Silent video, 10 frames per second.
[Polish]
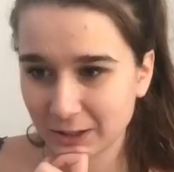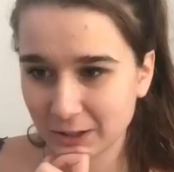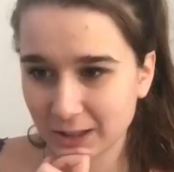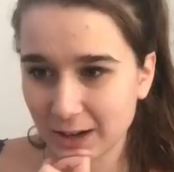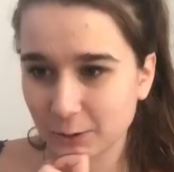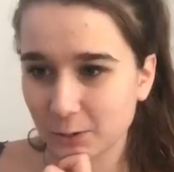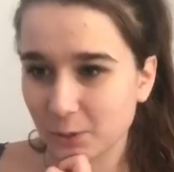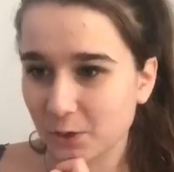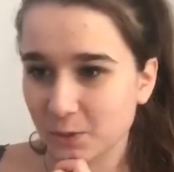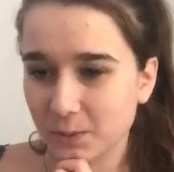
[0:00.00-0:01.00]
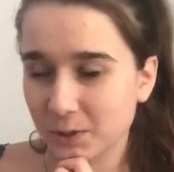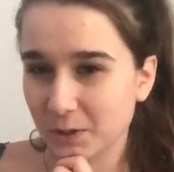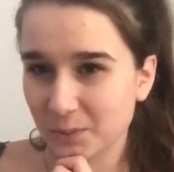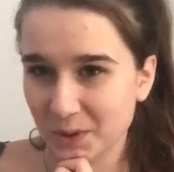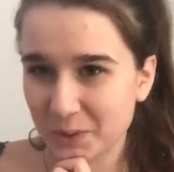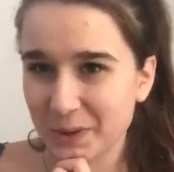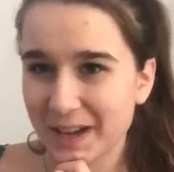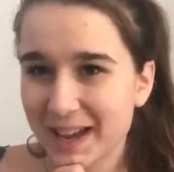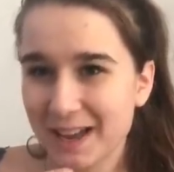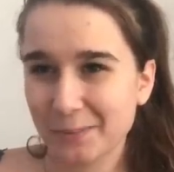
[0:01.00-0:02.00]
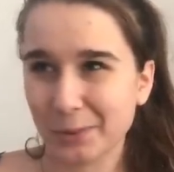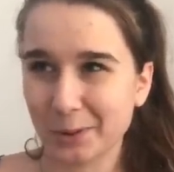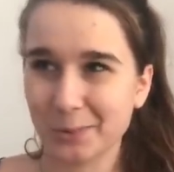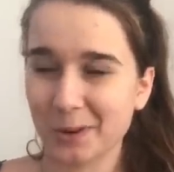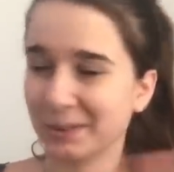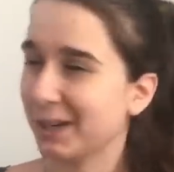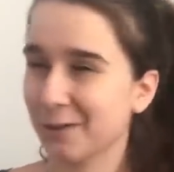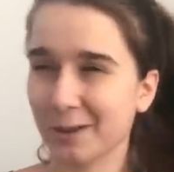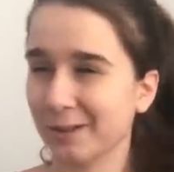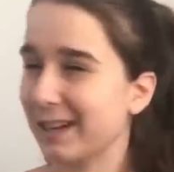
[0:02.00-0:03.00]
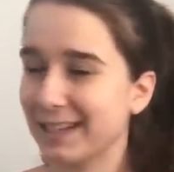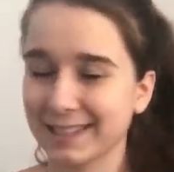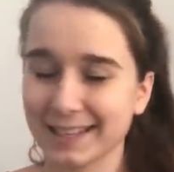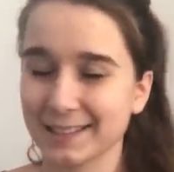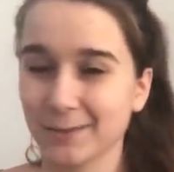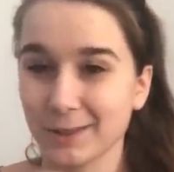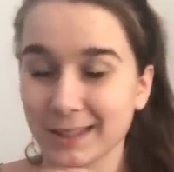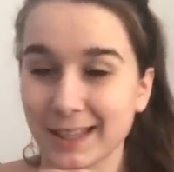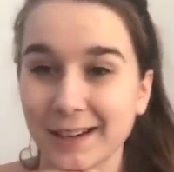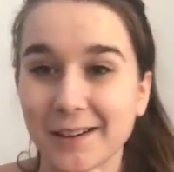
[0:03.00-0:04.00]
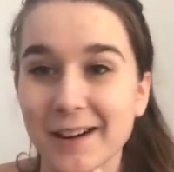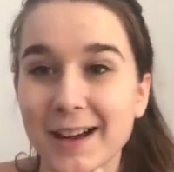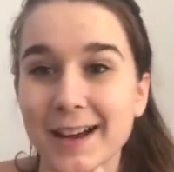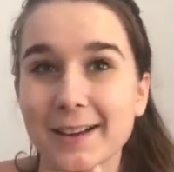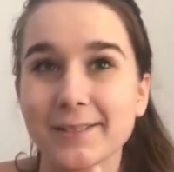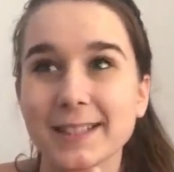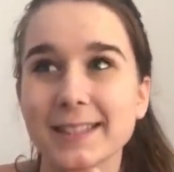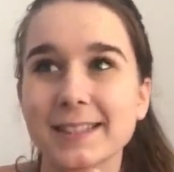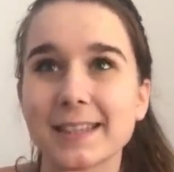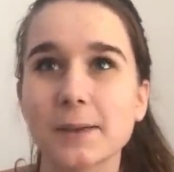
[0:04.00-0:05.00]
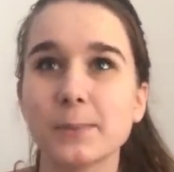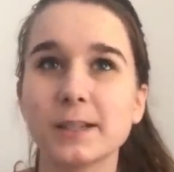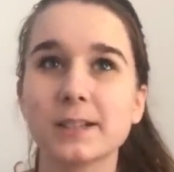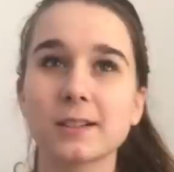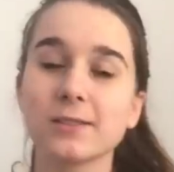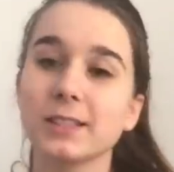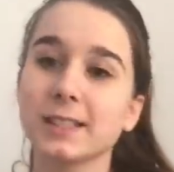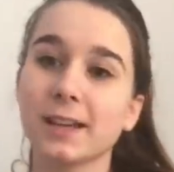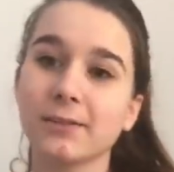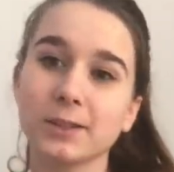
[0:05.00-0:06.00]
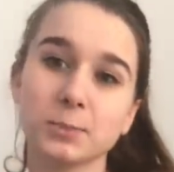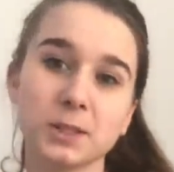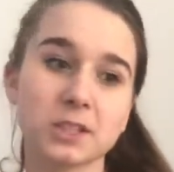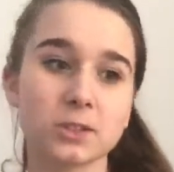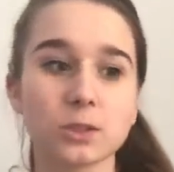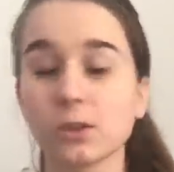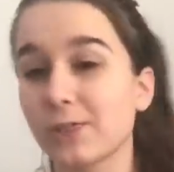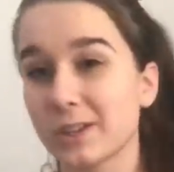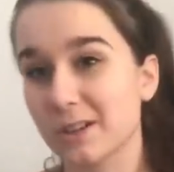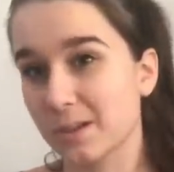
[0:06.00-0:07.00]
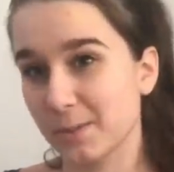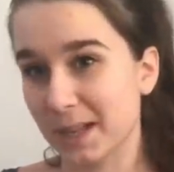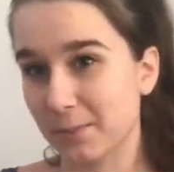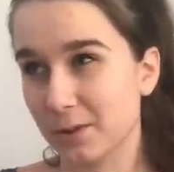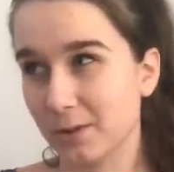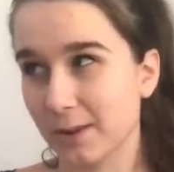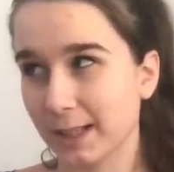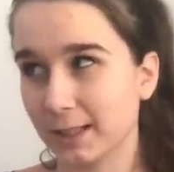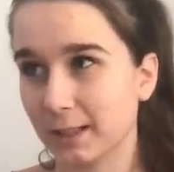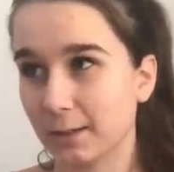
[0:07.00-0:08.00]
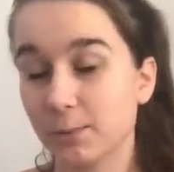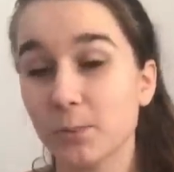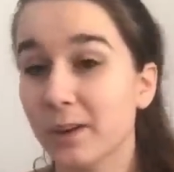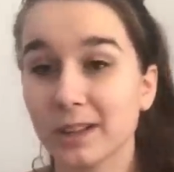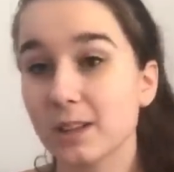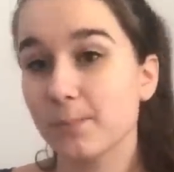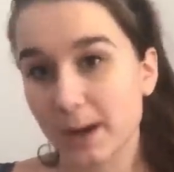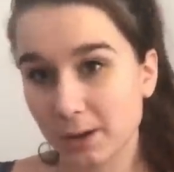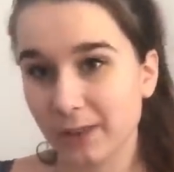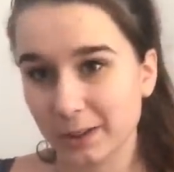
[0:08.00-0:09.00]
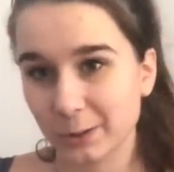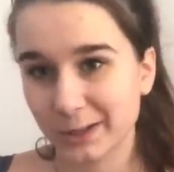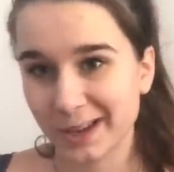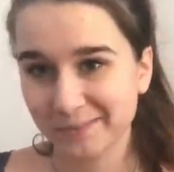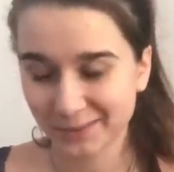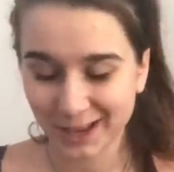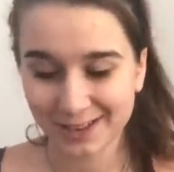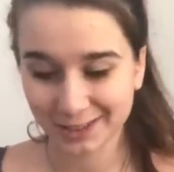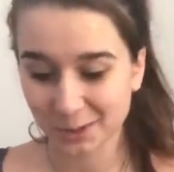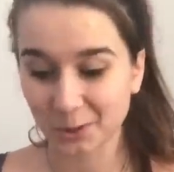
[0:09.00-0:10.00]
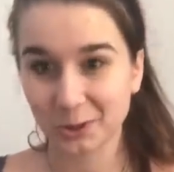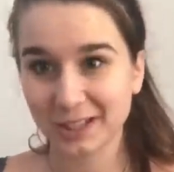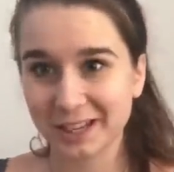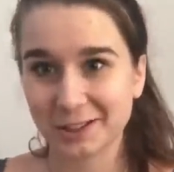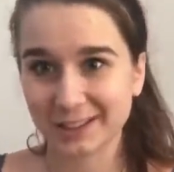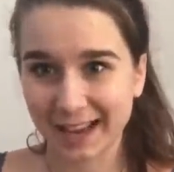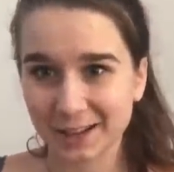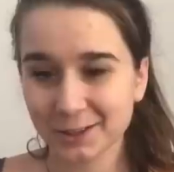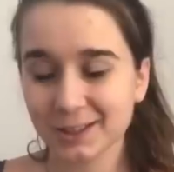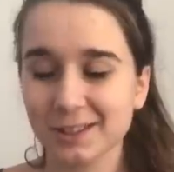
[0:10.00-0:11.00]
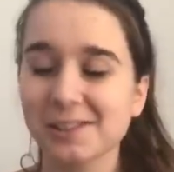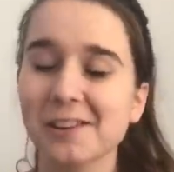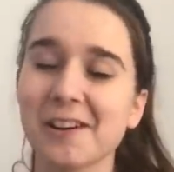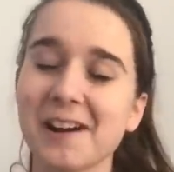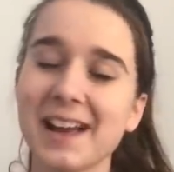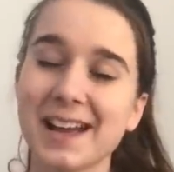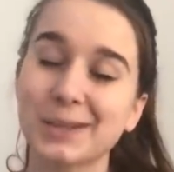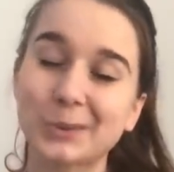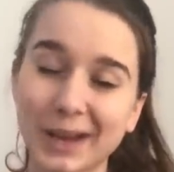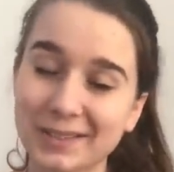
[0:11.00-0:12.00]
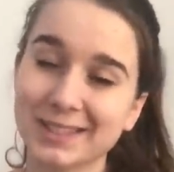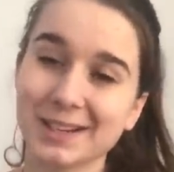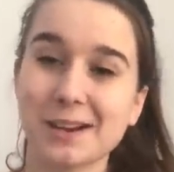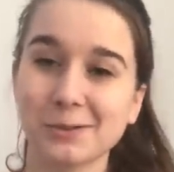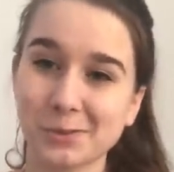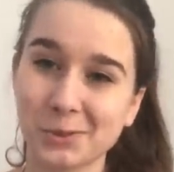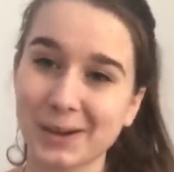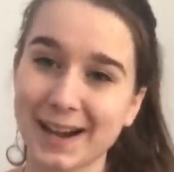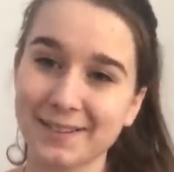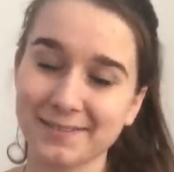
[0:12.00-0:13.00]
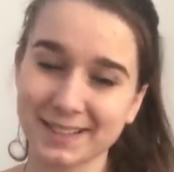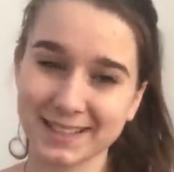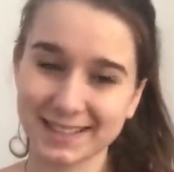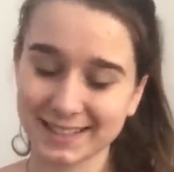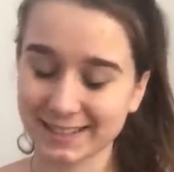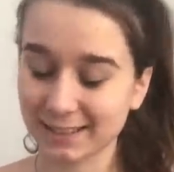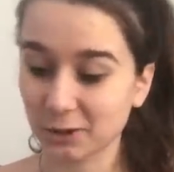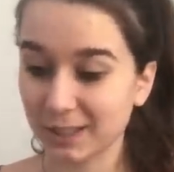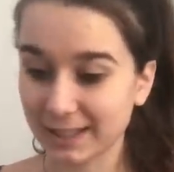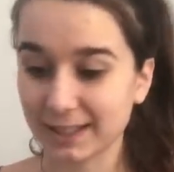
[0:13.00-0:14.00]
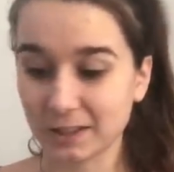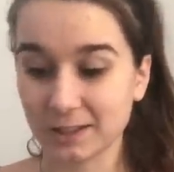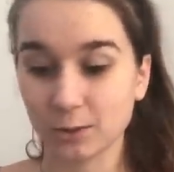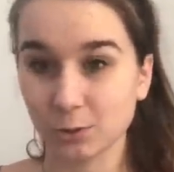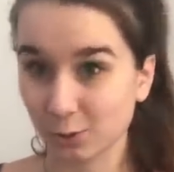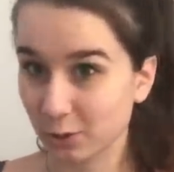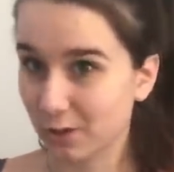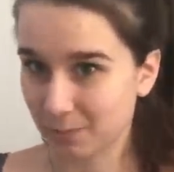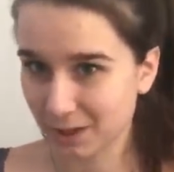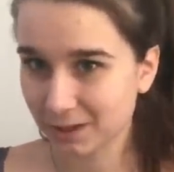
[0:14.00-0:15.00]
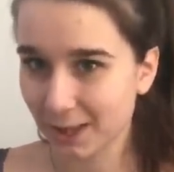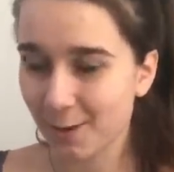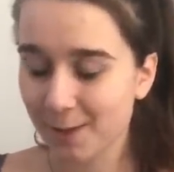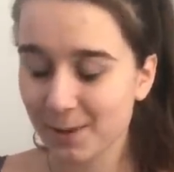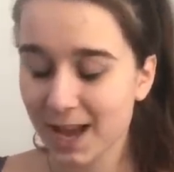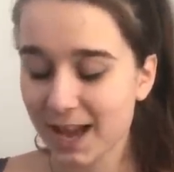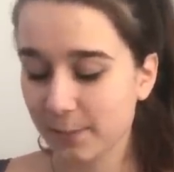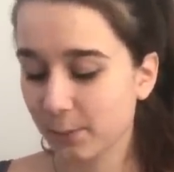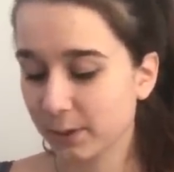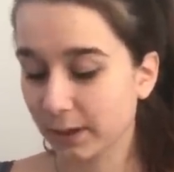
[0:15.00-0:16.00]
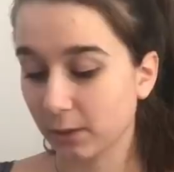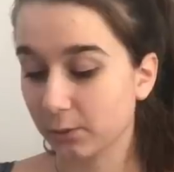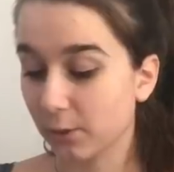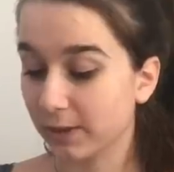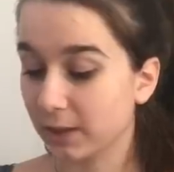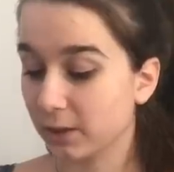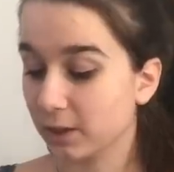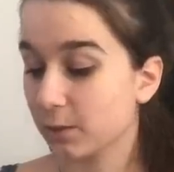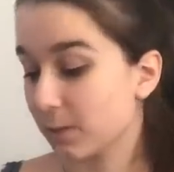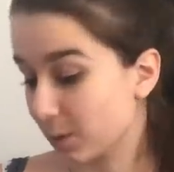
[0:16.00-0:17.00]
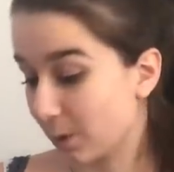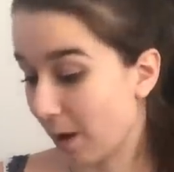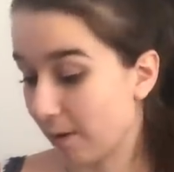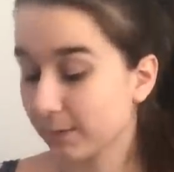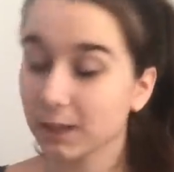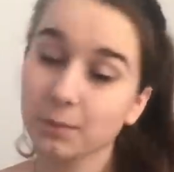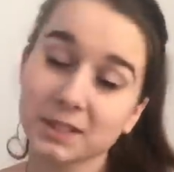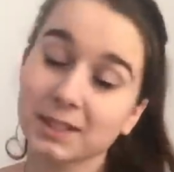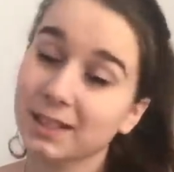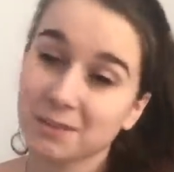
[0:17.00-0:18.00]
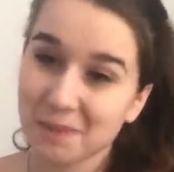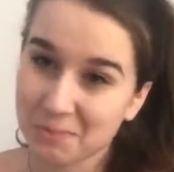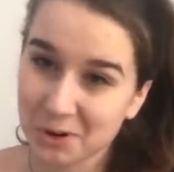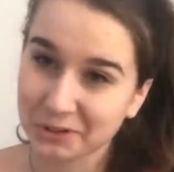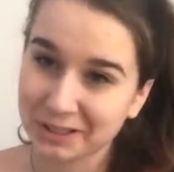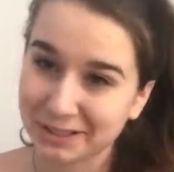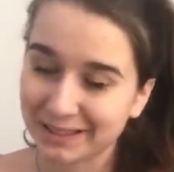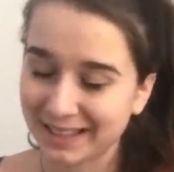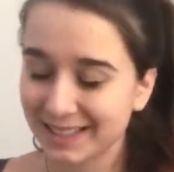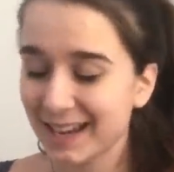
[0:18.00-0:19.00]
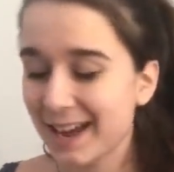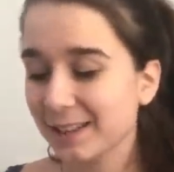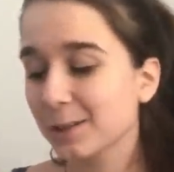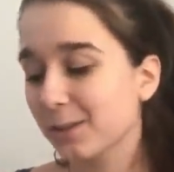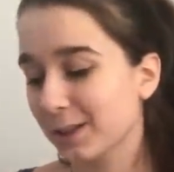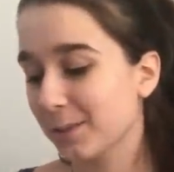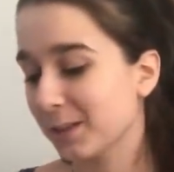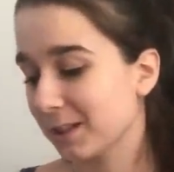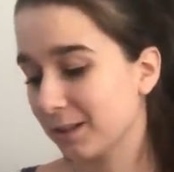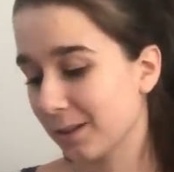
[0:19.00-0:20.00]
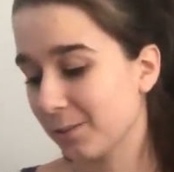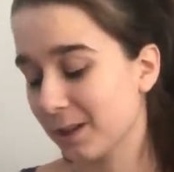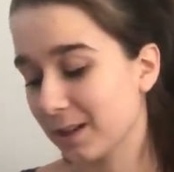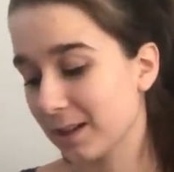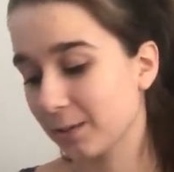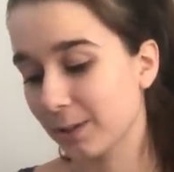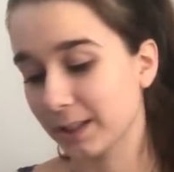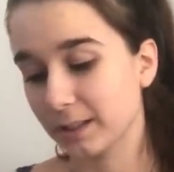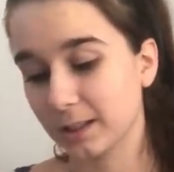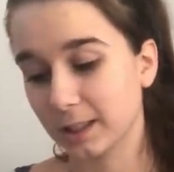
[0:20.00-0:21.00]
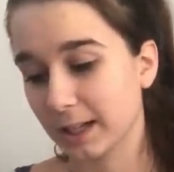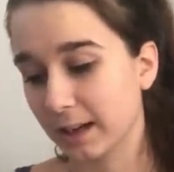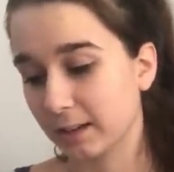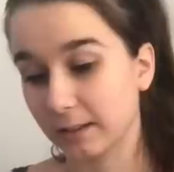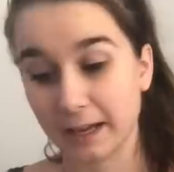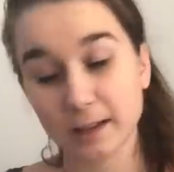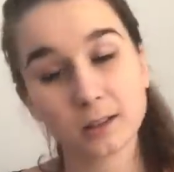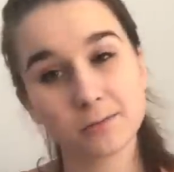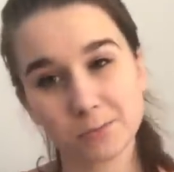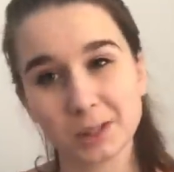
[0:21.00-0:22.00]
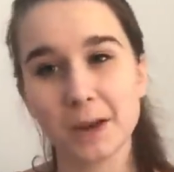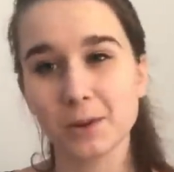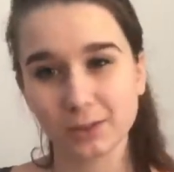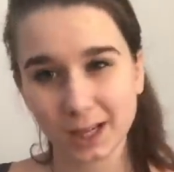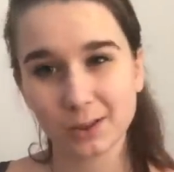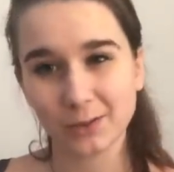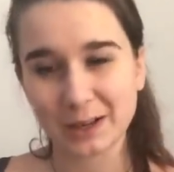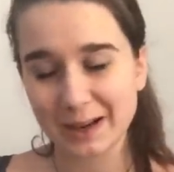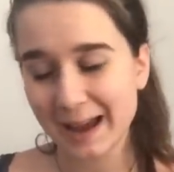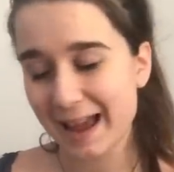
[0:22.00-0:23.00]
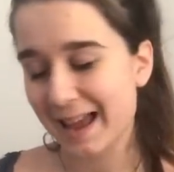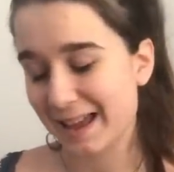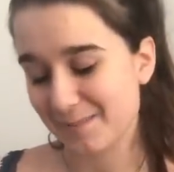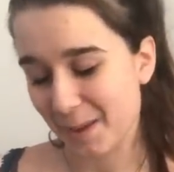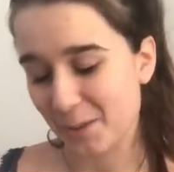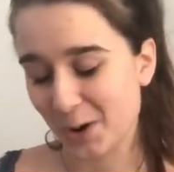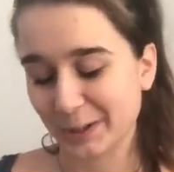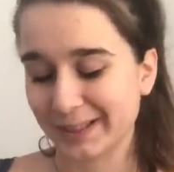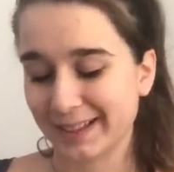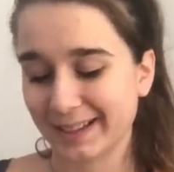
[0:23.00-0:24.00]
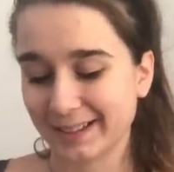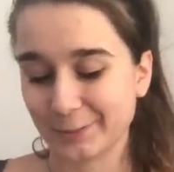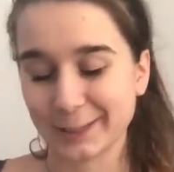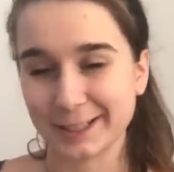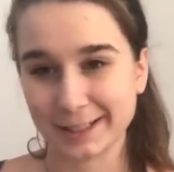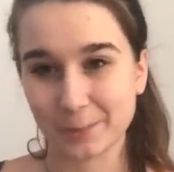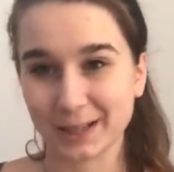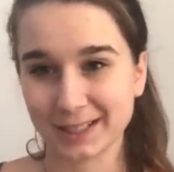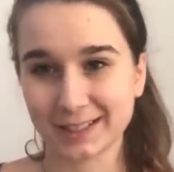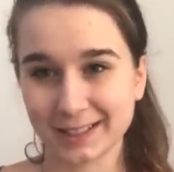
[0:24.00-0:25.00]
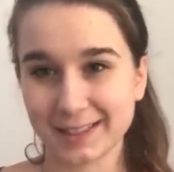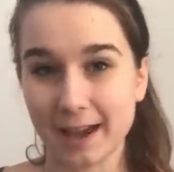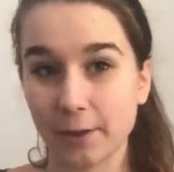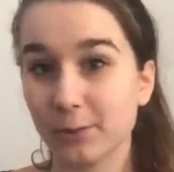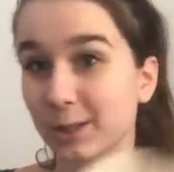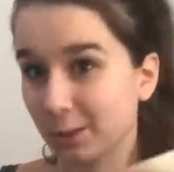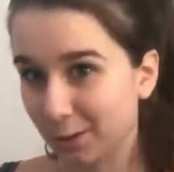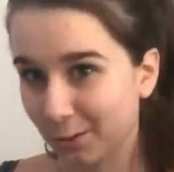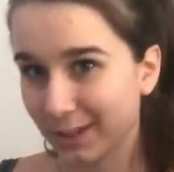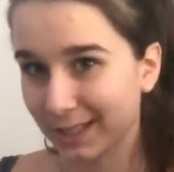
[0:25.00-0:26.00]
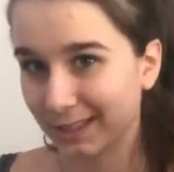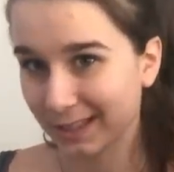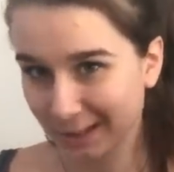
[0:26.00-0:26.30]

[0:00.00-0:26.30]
godziny audiobooku mi przy tym poszły, bo robiłam całą reorganizację wszystkiego, więc jakby rzeczywiście Wiedźmin często towarzyszy mi na przykład e, przy porannym malowaniu się, no ale wiadomo, no nie czytając, tylko słuchając tego audiobooka, więc e, to nie jest tak, że całą tą książkę przeczytałam, bo stanowczą większość przesłuchałam. Natomiast kiedy mam ochotę czytać, no to wiadomo też co robię i akurat dzisiaj, teraz, przynajmniej w tej chwili, e, mam ochotę właśnie zabrać się za fizyczną wersję tej